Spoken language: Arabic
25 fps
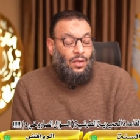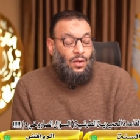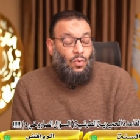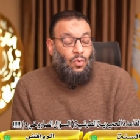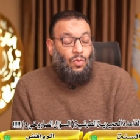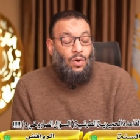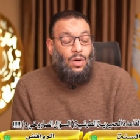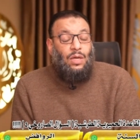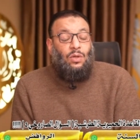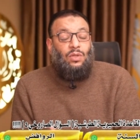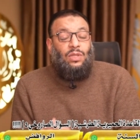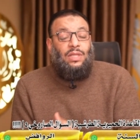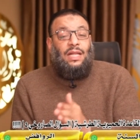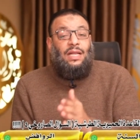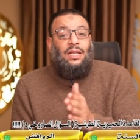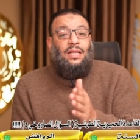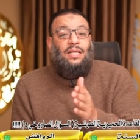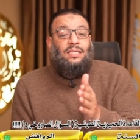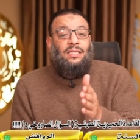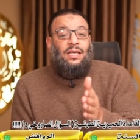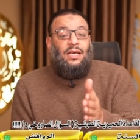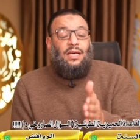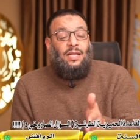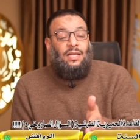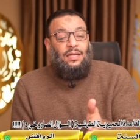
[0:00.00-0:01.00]

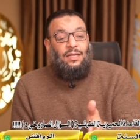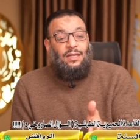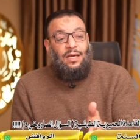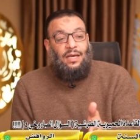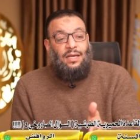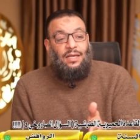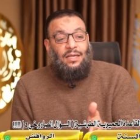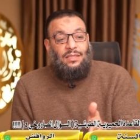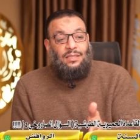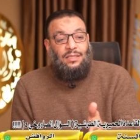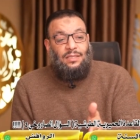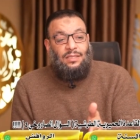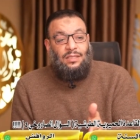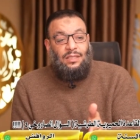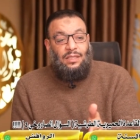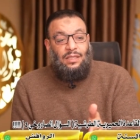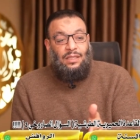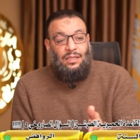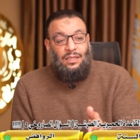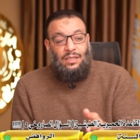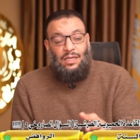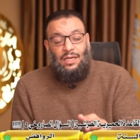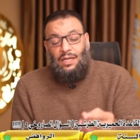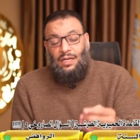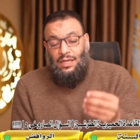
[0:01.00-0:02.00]
ويدلس على الناس
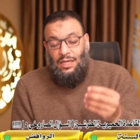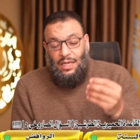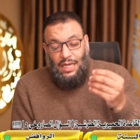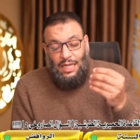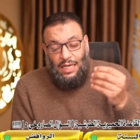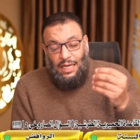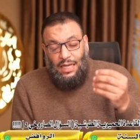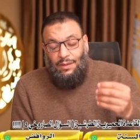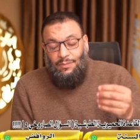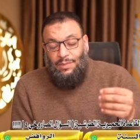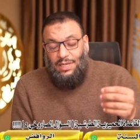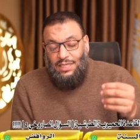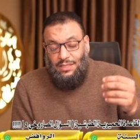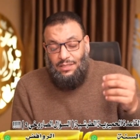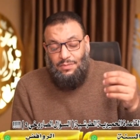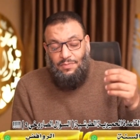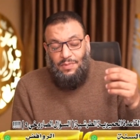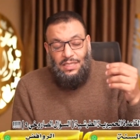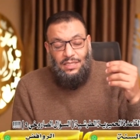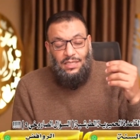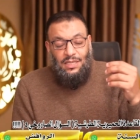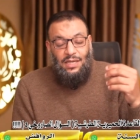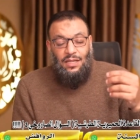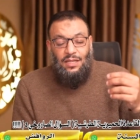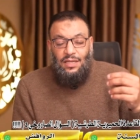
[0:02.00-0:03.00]
يعني أنا بس
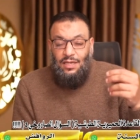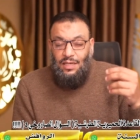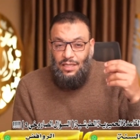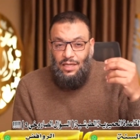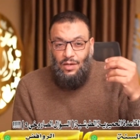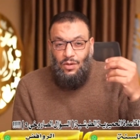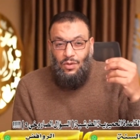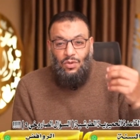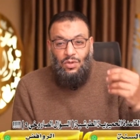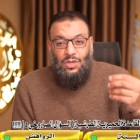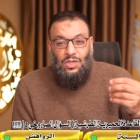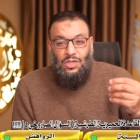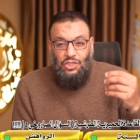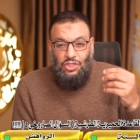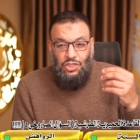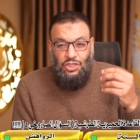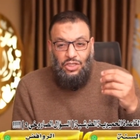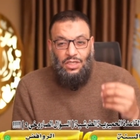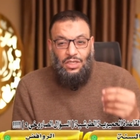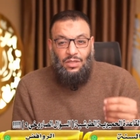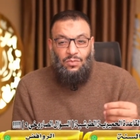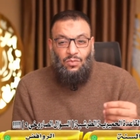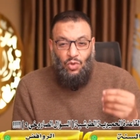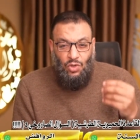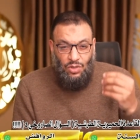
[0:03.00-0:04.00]
بسأل كده كل
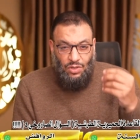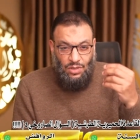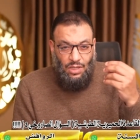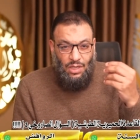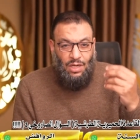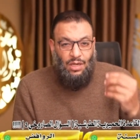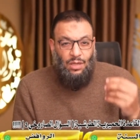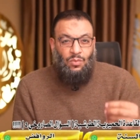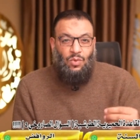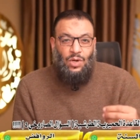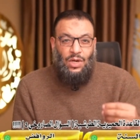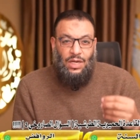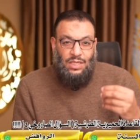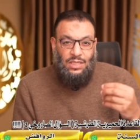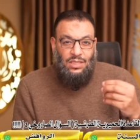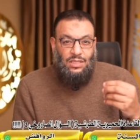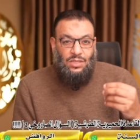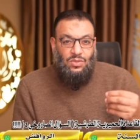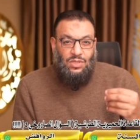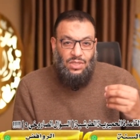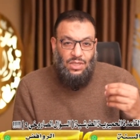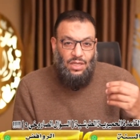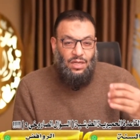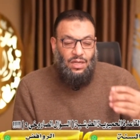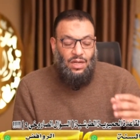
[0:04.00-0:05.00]
شيعي محترم وعايز
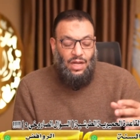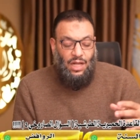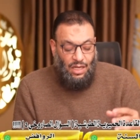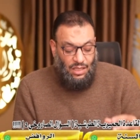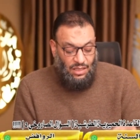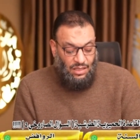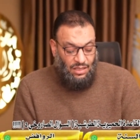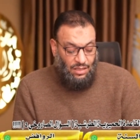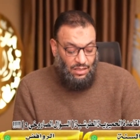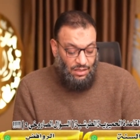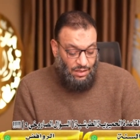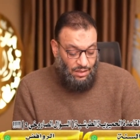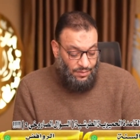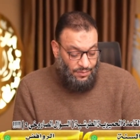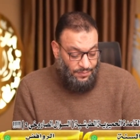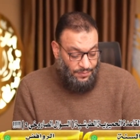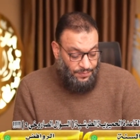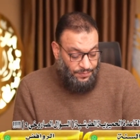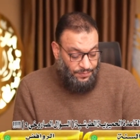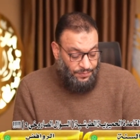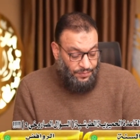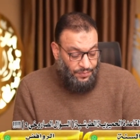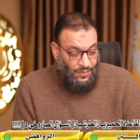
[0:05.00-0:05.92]
يوصل للحقيقة